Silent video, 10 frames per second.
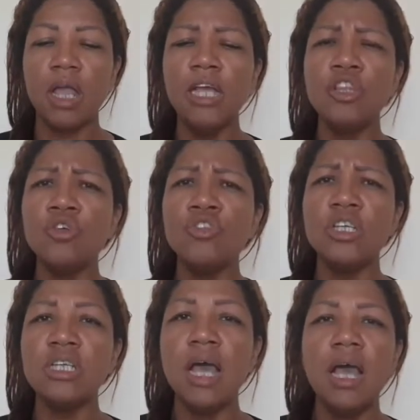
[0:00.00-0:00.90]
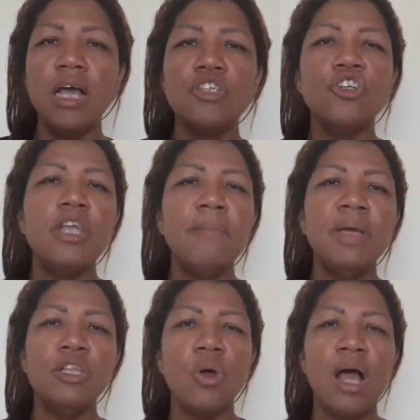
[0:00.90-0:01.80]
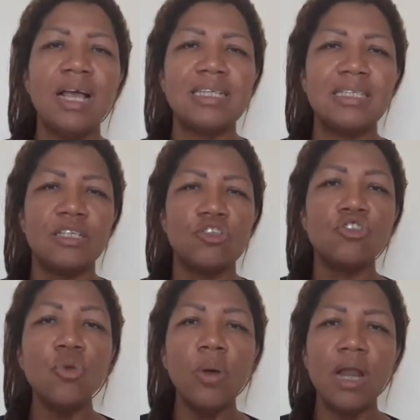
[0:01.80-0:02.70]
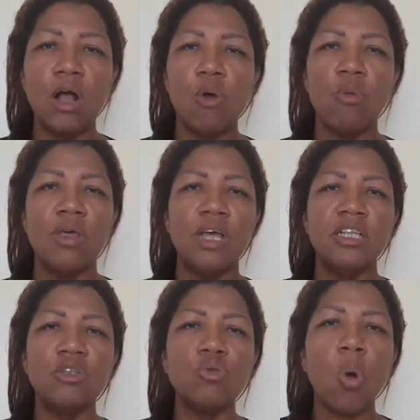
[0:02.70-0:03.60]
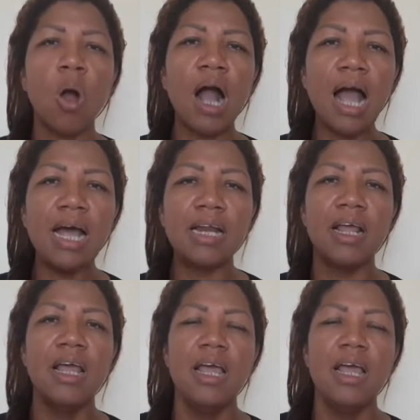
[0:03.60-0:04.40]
Entonces, yo te invito a que estés tú en la comodidad de tu hogar,